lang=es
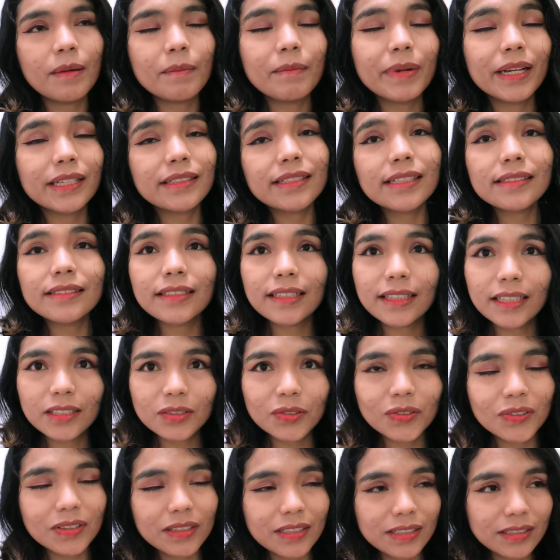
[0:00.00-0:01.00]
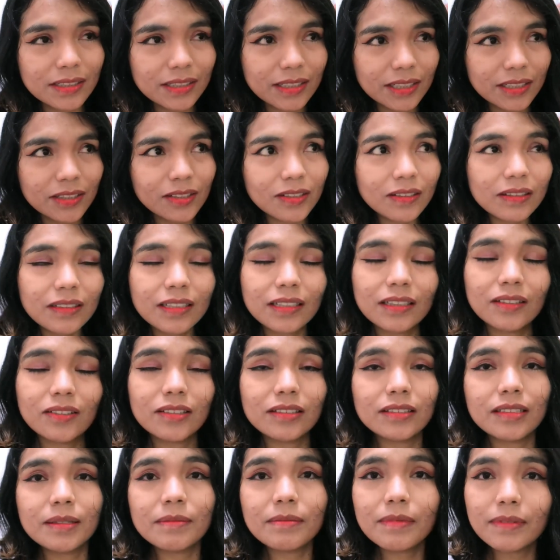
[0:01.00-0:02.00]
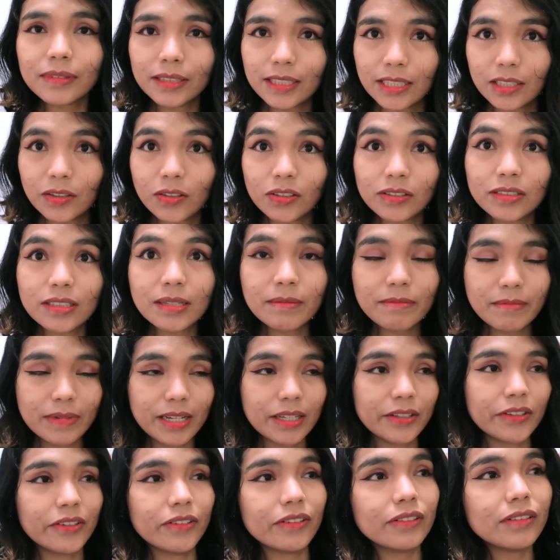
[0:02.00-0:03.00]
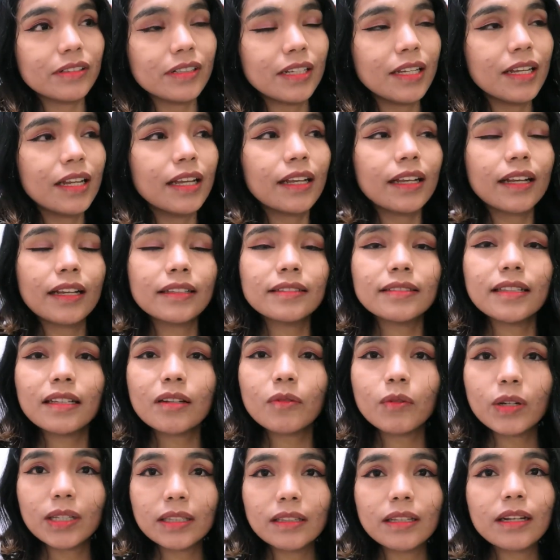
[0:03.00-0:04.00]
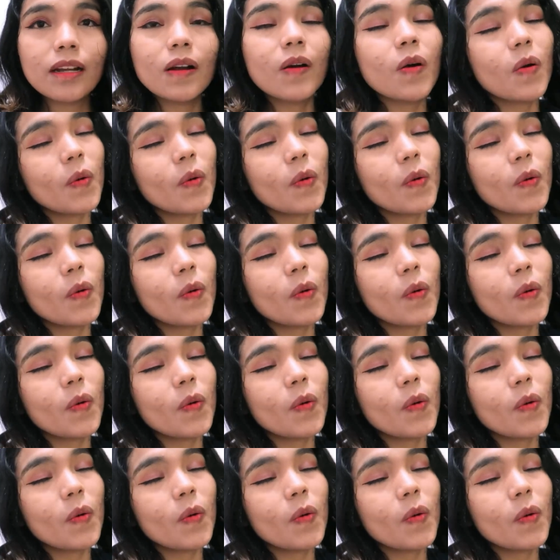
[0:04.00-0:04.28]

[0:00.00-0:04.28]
Pachas es un distrito del 2 de, 2 de mayo que se encuentra